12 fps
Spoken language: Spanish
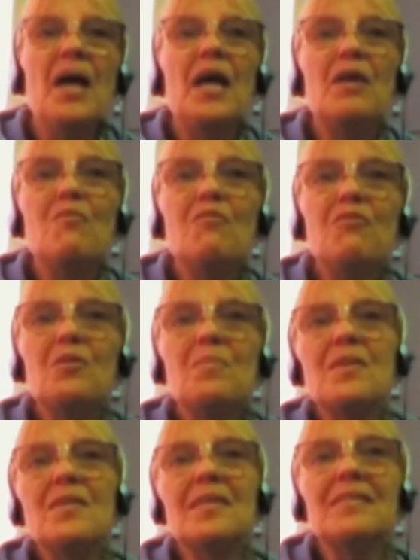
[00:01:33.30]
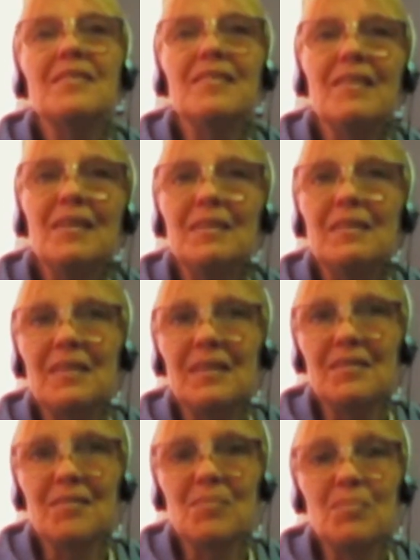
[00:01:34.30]
en forma de
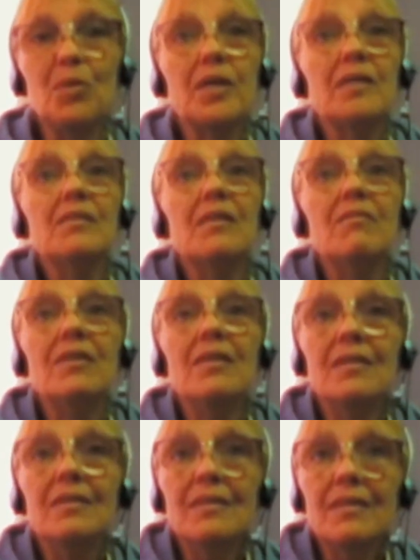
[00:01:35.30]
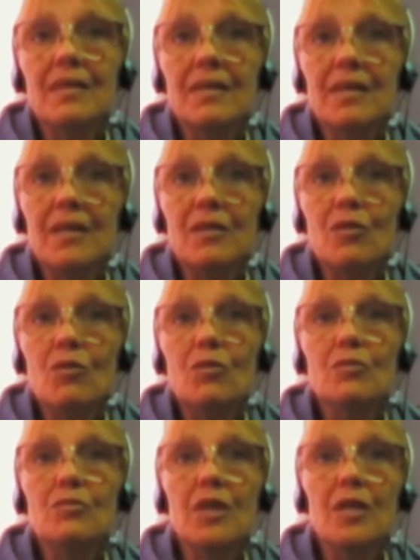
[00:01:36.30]
accidentes, porque es evidente que
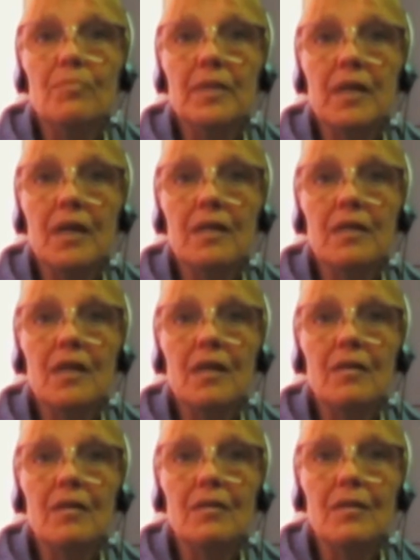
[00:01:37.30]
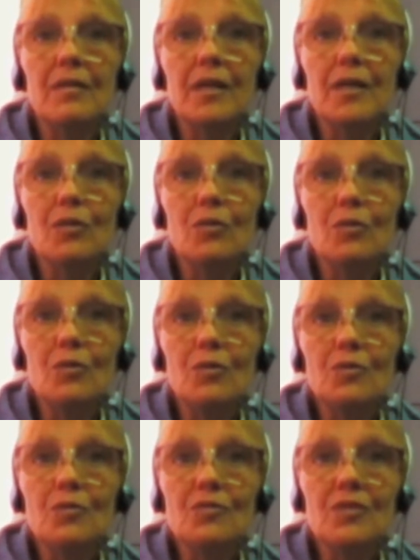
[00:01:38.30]
no salpicaría, que no,
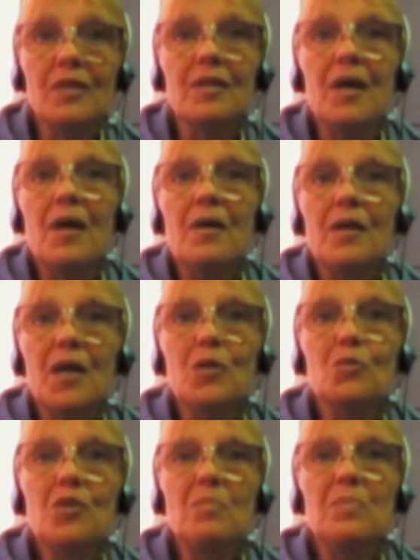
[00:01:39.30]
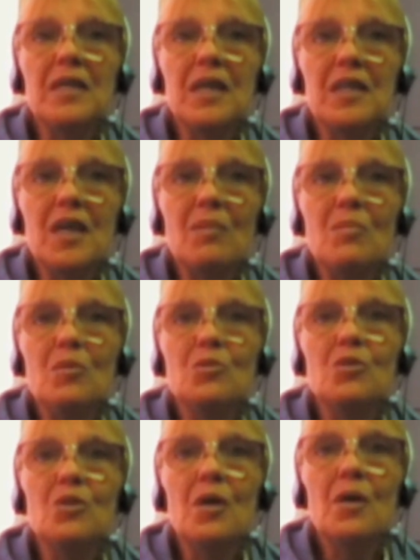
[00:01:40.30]
sí, que no
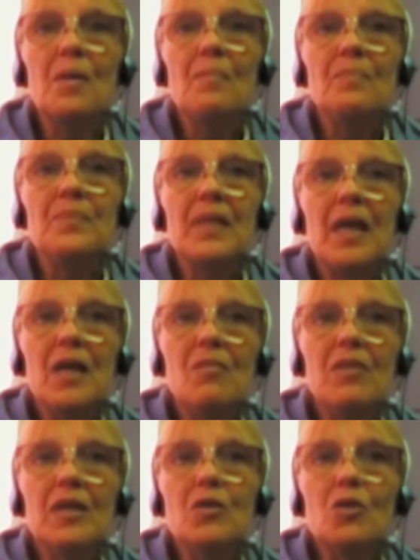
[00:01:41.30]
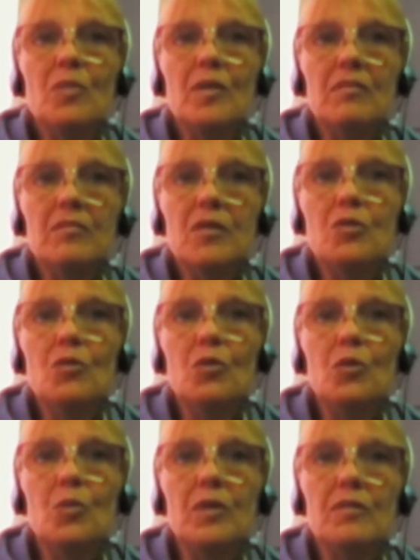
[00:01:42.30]
salpicaríamos el blanco vestido
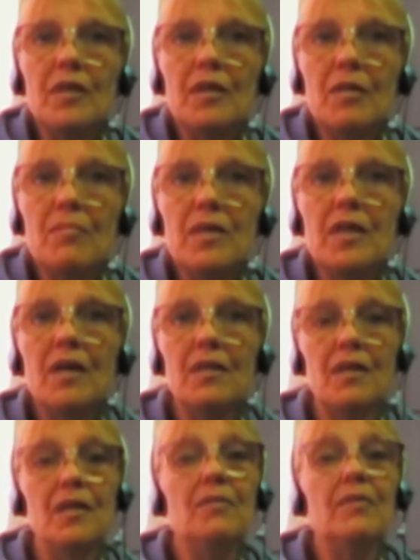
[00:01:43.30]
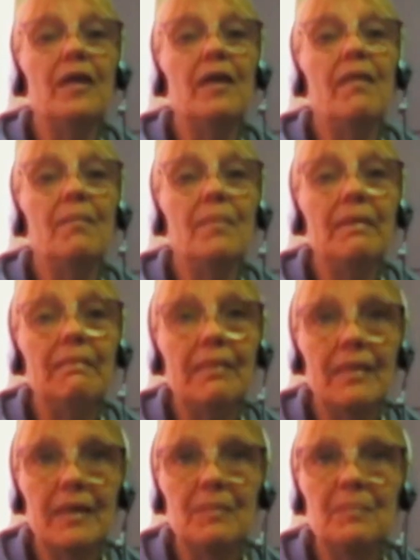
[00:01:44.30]
de nuestra enemiga
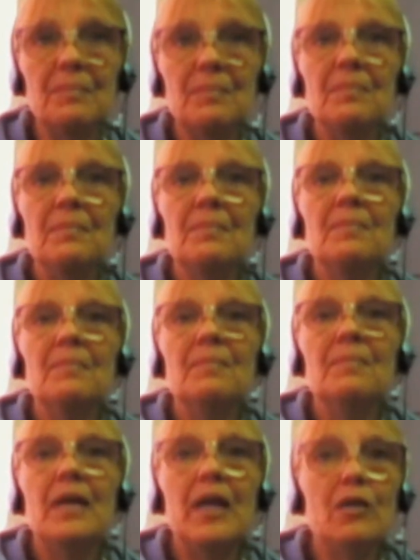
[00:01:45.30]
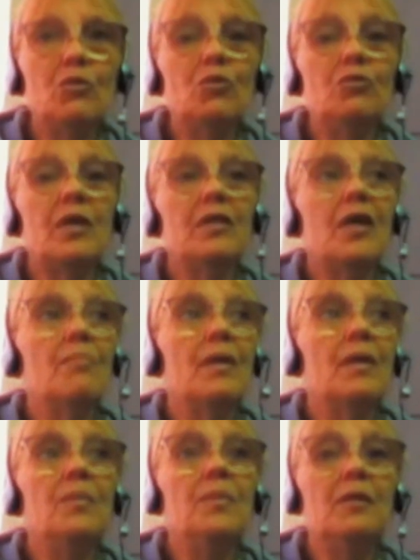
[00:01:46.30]
deliberadamente. Eso estaría
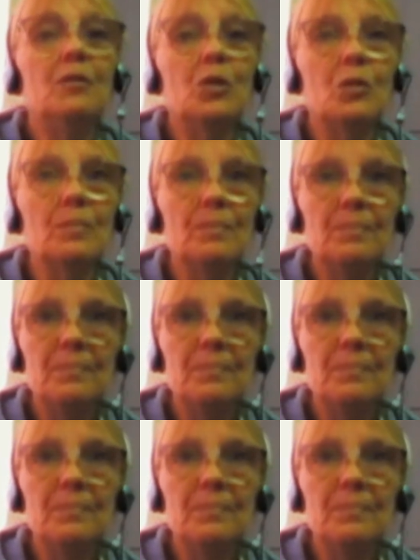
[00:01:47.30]
mal visto.